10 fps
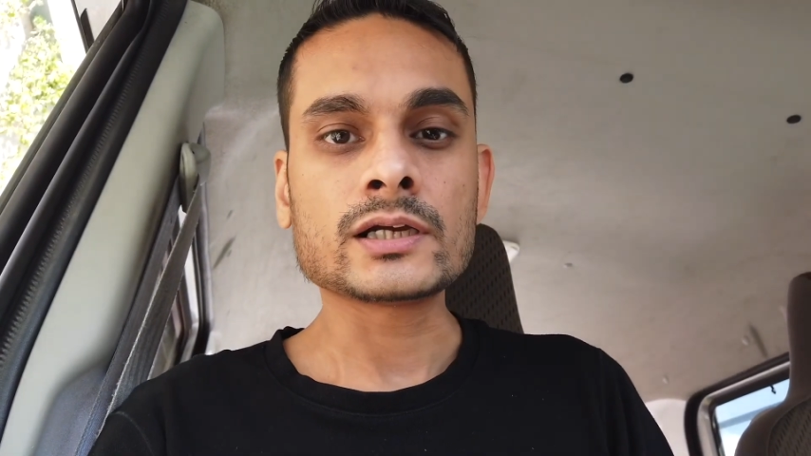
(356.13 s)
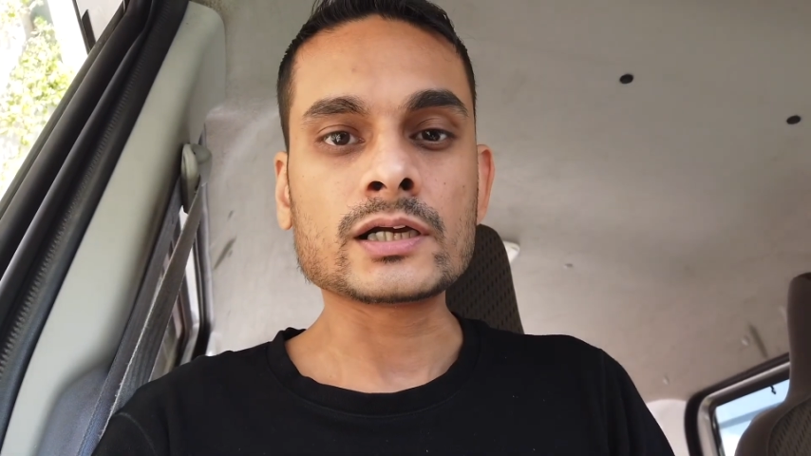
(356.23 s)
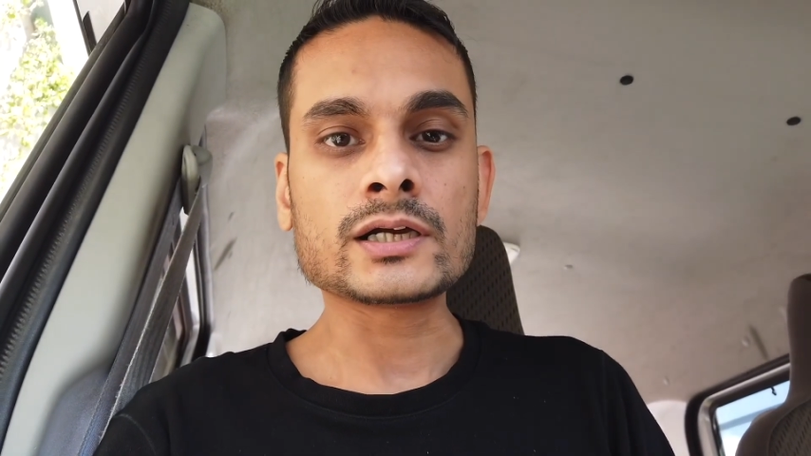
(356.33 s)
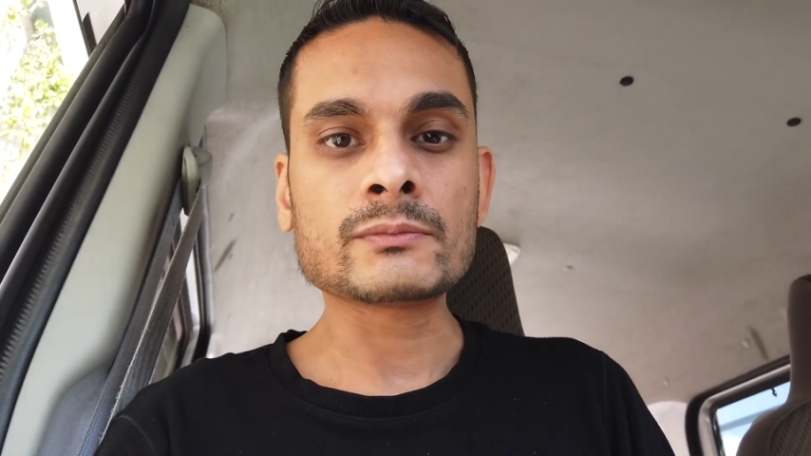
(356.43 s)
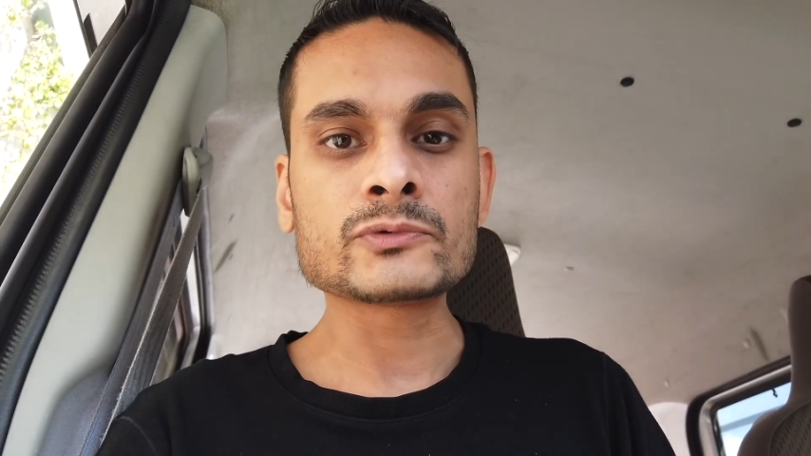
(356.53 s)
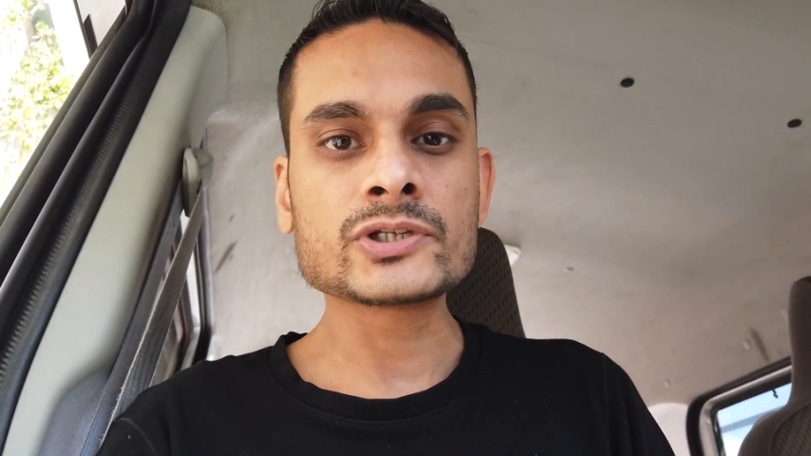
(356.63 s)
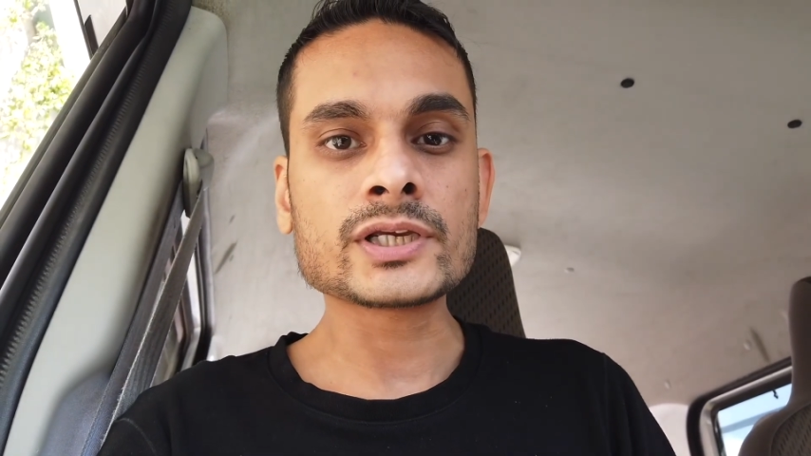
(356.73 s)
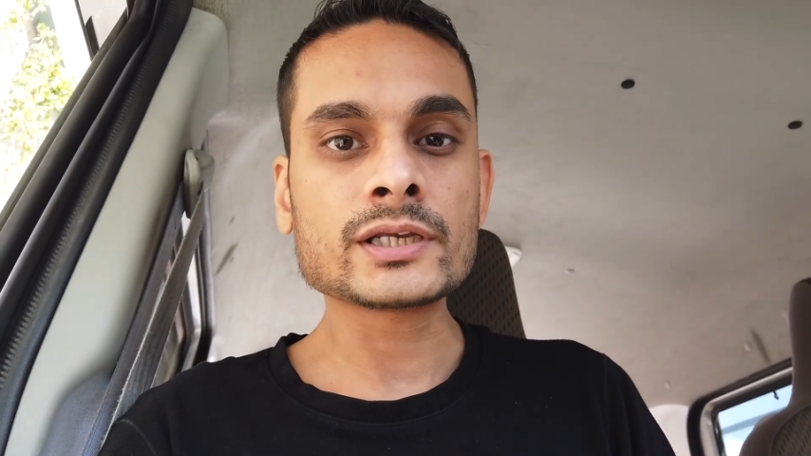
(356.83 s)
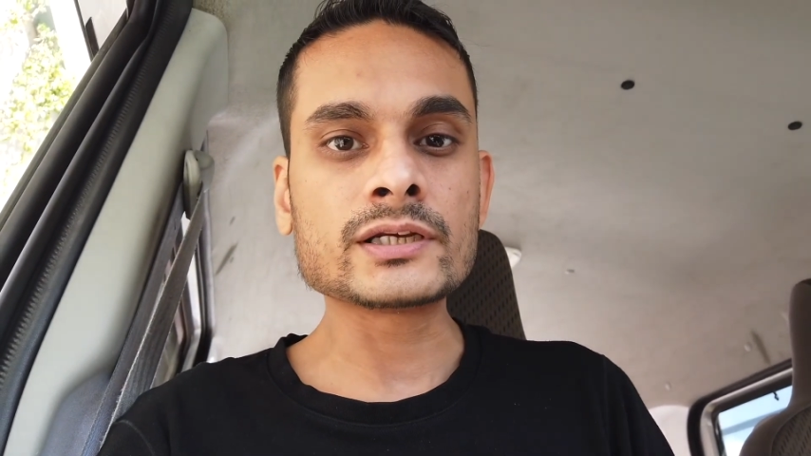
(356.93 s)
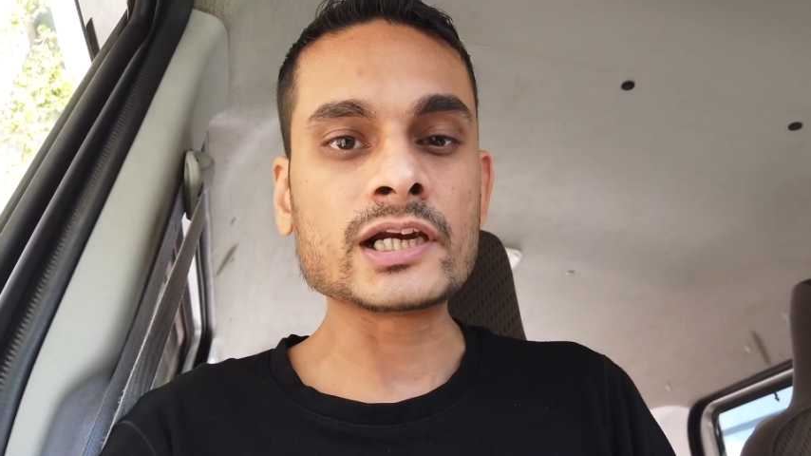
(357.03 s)
आ,
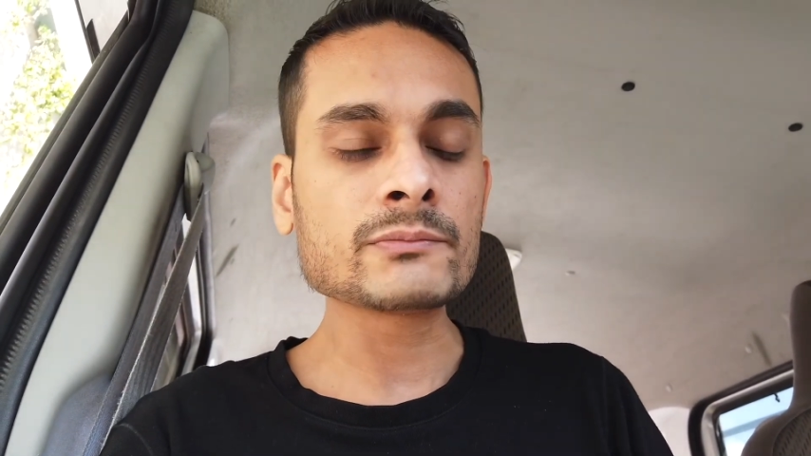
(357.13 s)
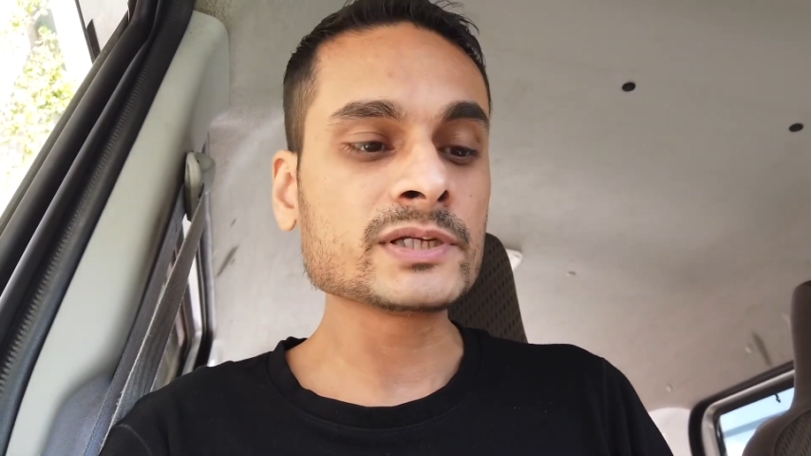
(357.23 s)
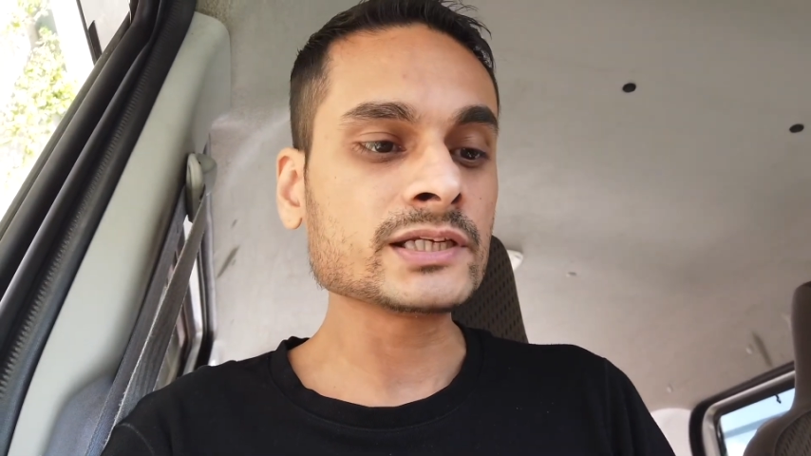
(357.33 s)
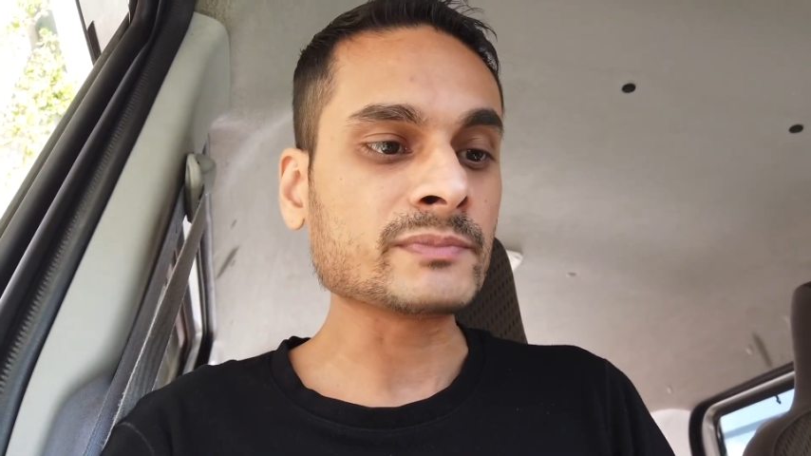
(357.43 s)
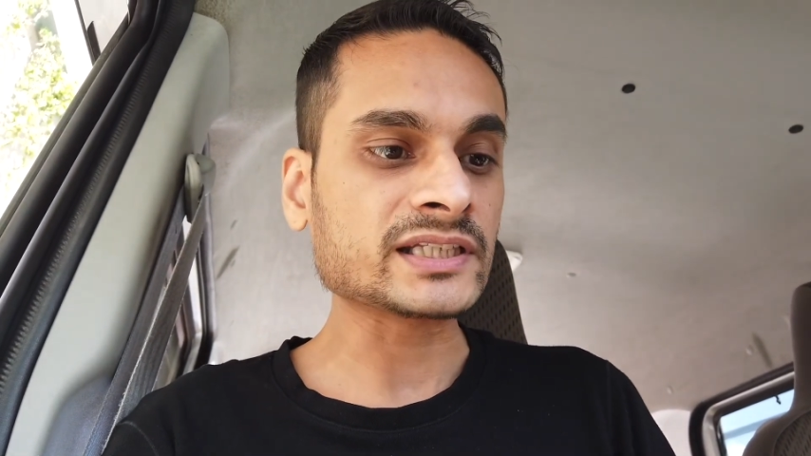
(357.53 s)
मुझे डेढ़ बजे